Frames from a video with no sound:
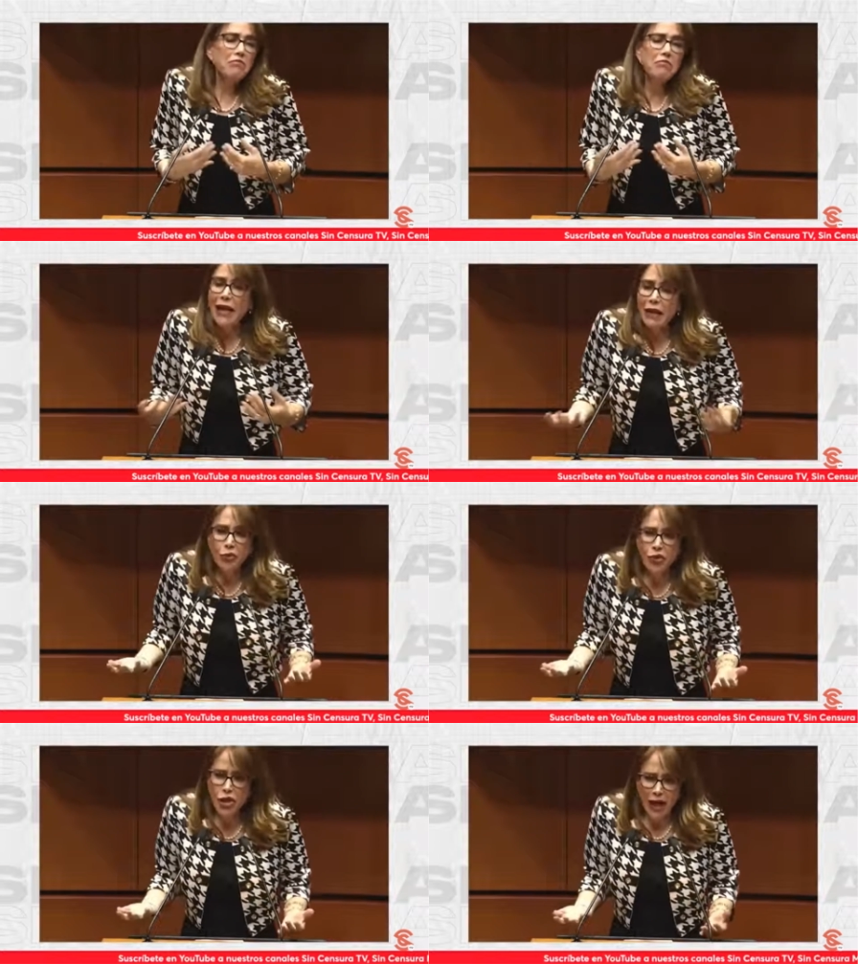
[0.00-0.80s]
He
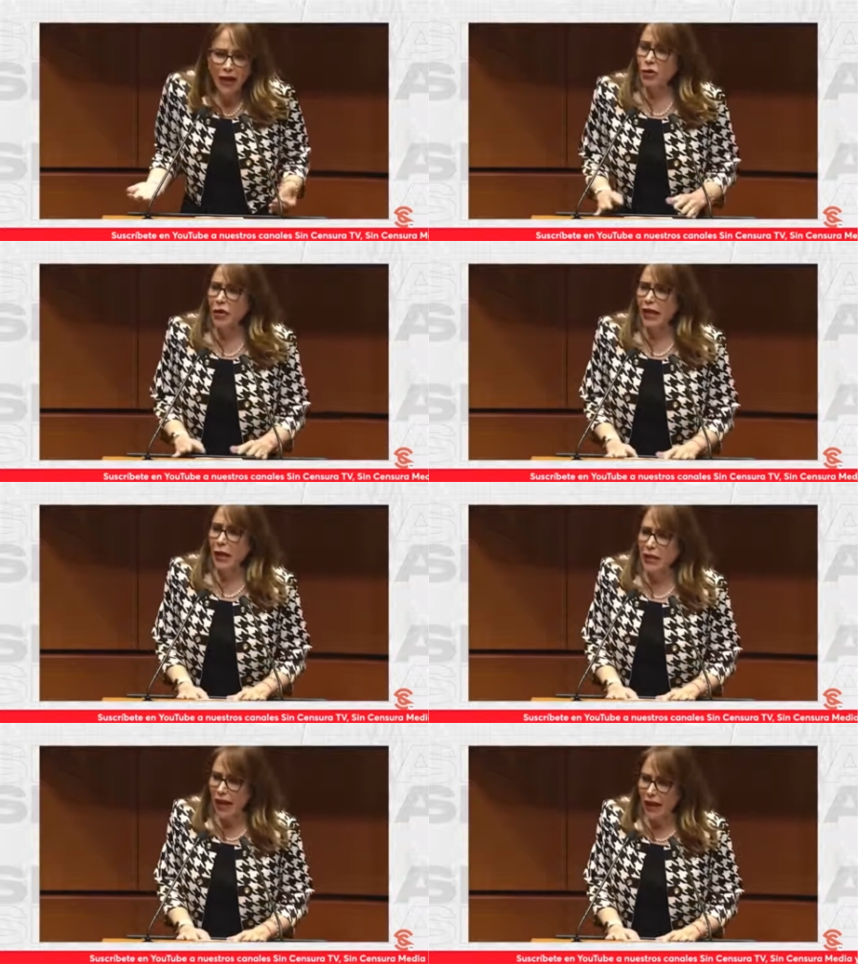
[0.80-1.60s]
luchado y
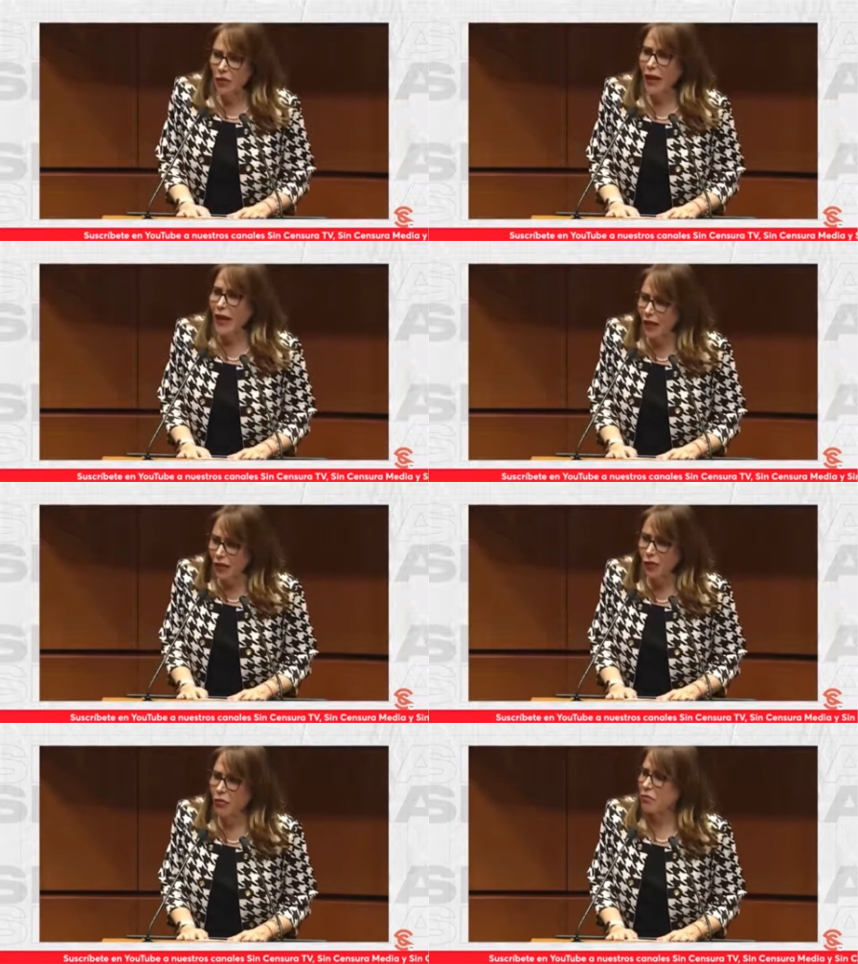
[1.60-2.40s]
caminado al
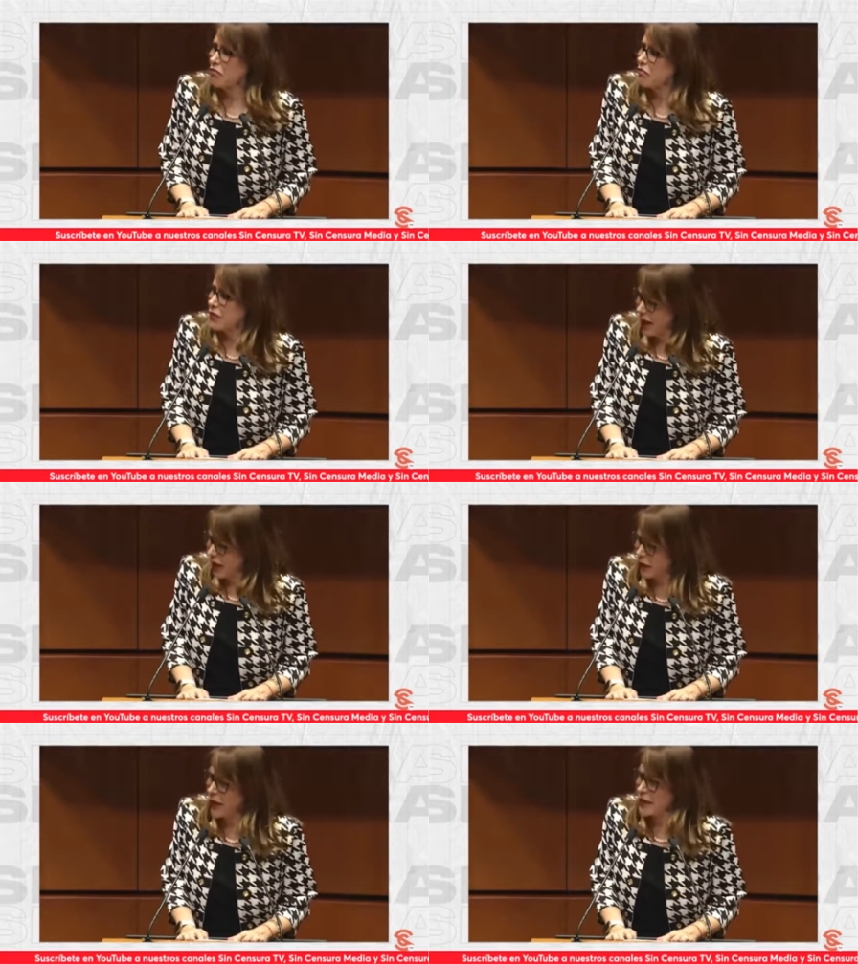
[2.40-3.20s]
lado del
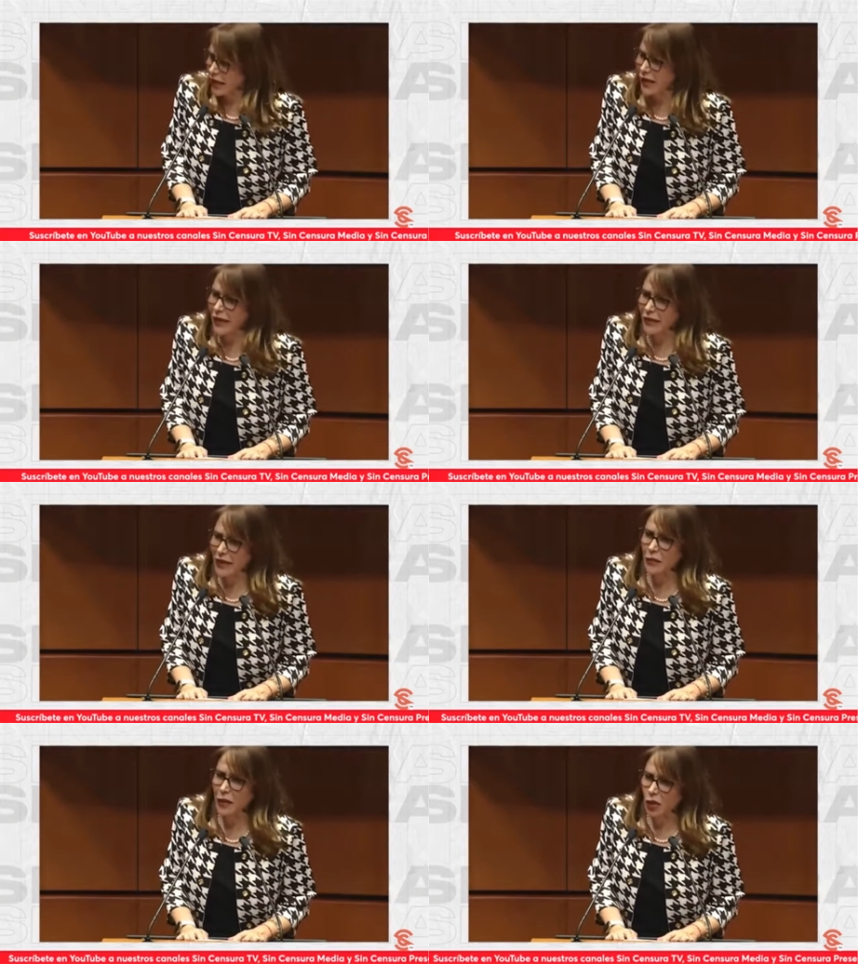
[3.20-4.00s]
presidente Andrés
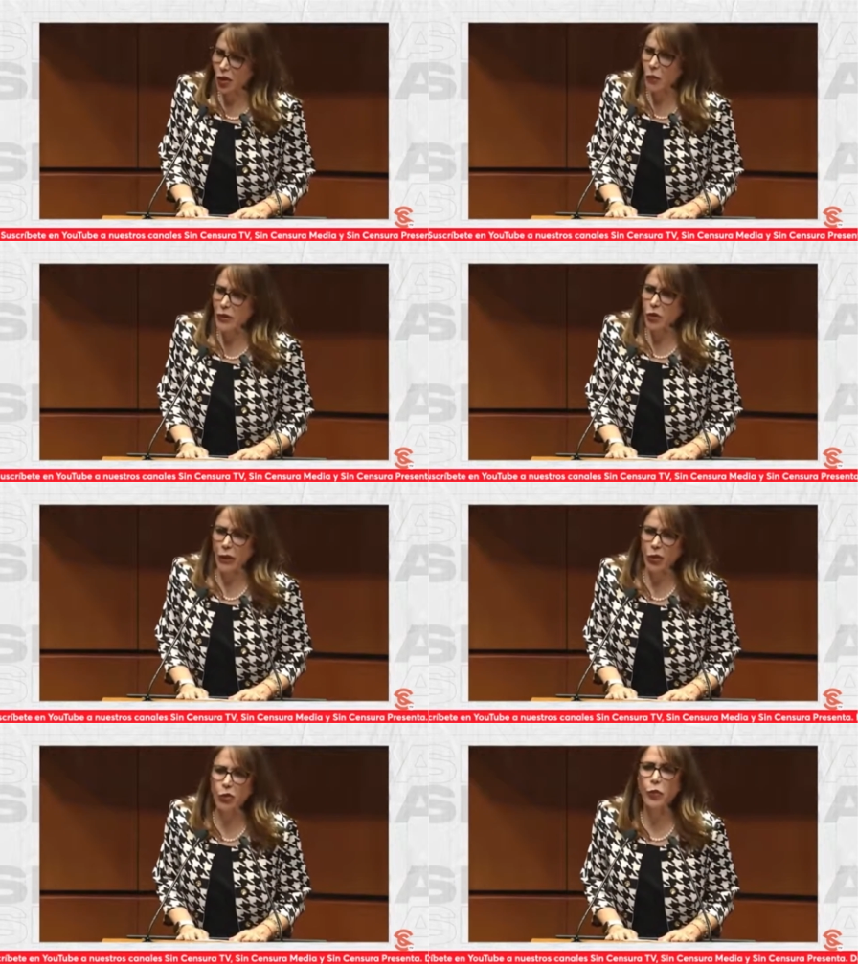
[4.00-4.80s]
Manuel López
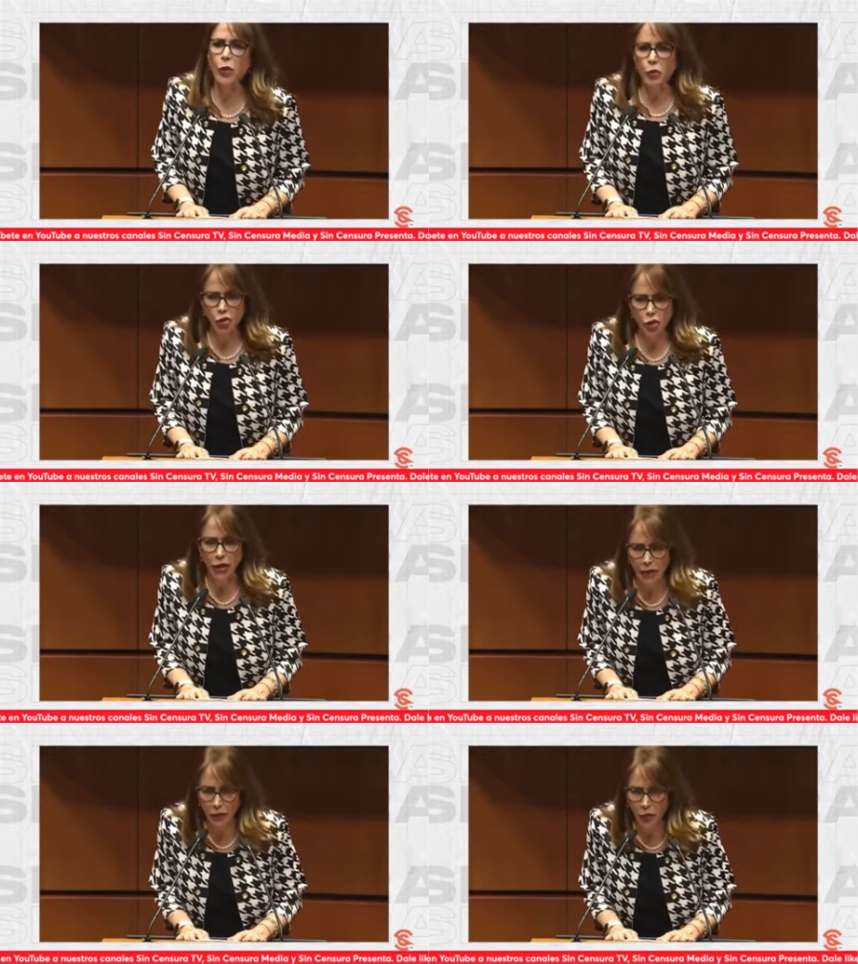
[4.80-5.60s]
Obrador por mucho
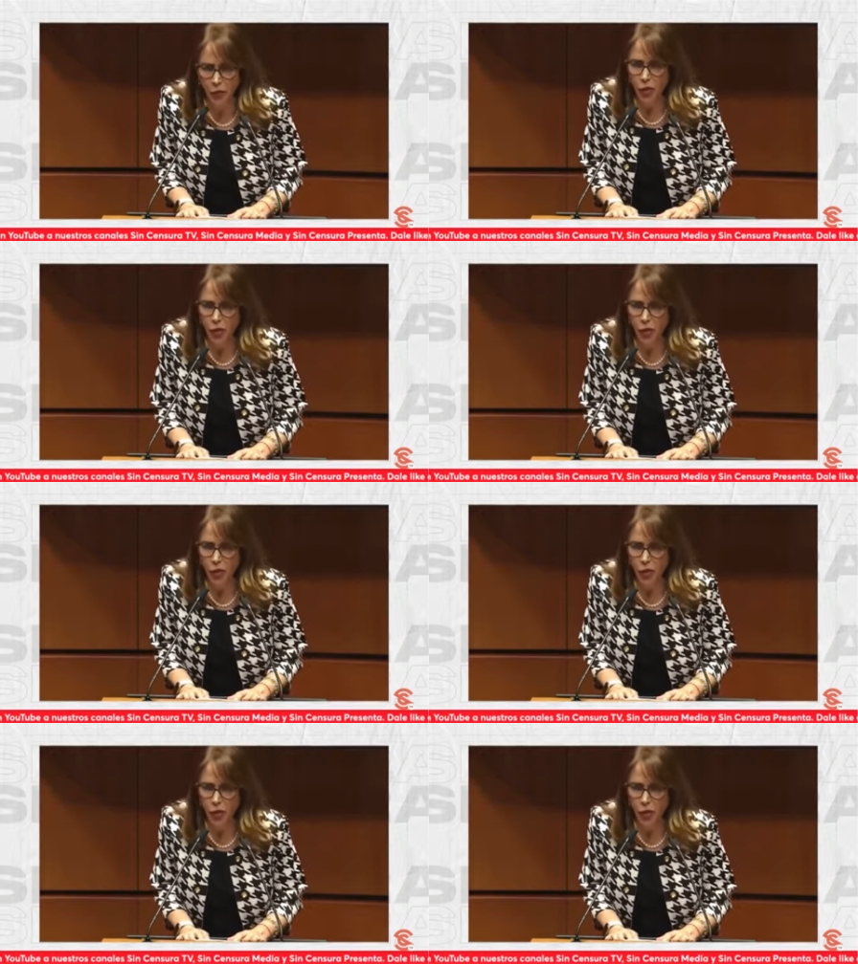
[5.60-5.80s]
tiempo.